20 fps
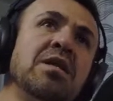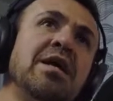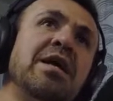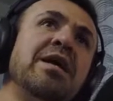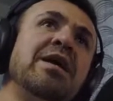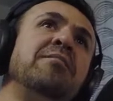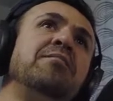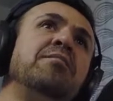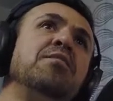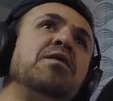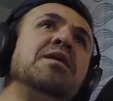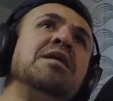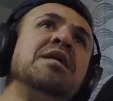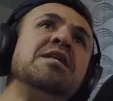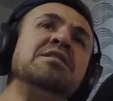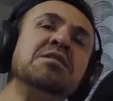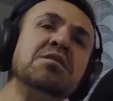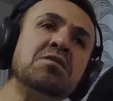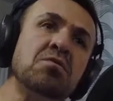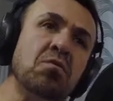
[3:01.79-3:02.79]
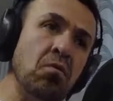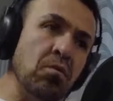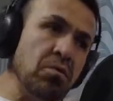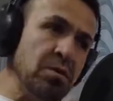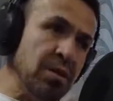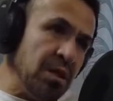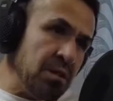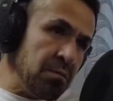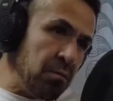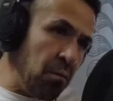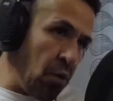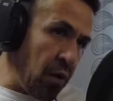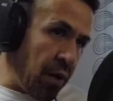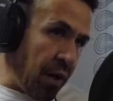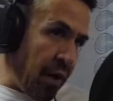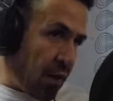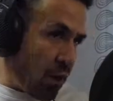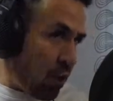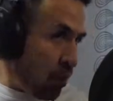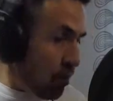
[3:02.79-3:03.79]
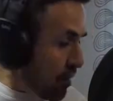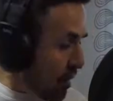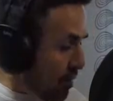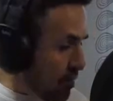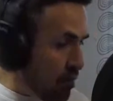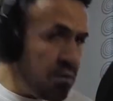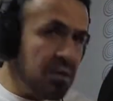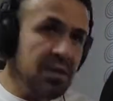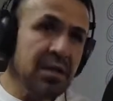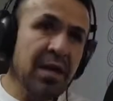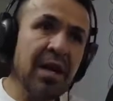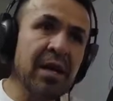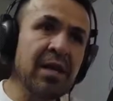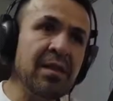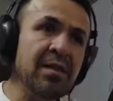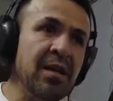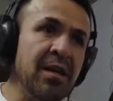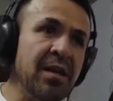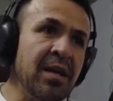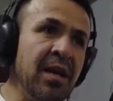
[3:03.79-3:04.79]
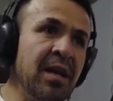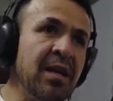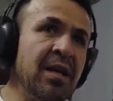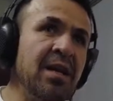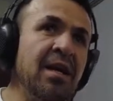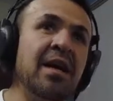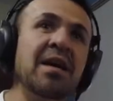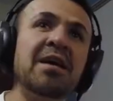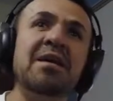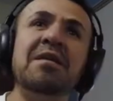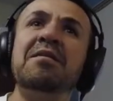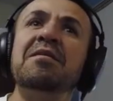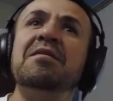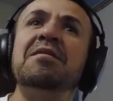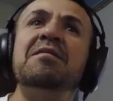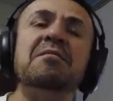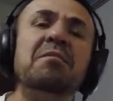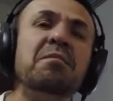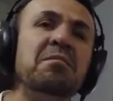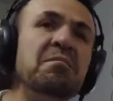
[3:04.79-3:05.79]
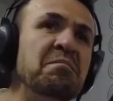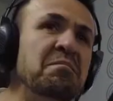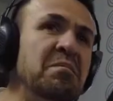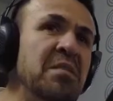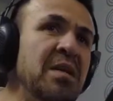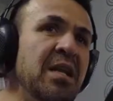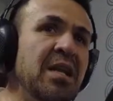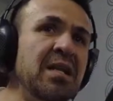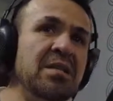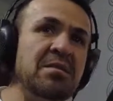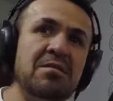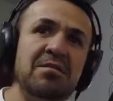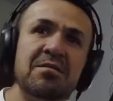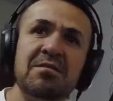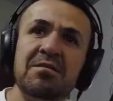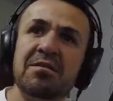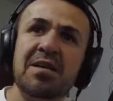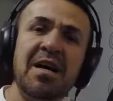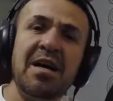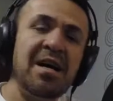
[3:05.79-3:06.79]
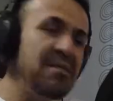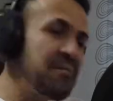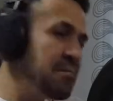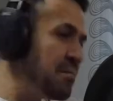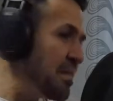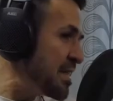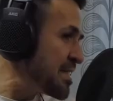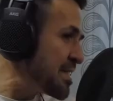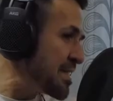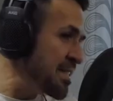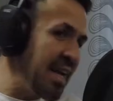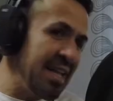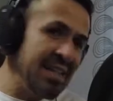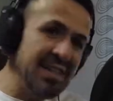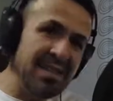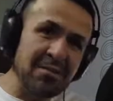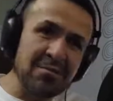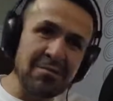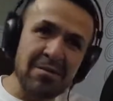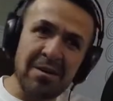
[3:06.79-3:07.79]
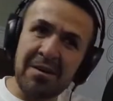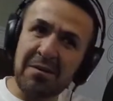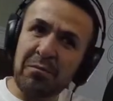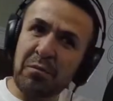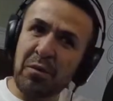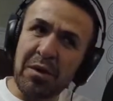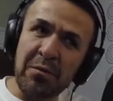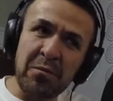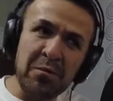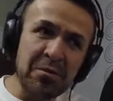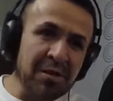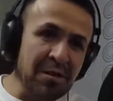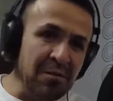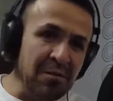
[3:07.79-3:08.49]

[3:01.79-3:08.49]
de las excusas por qué no vamos a entrenar, ahí miles, hay bastantes, o sea, podemos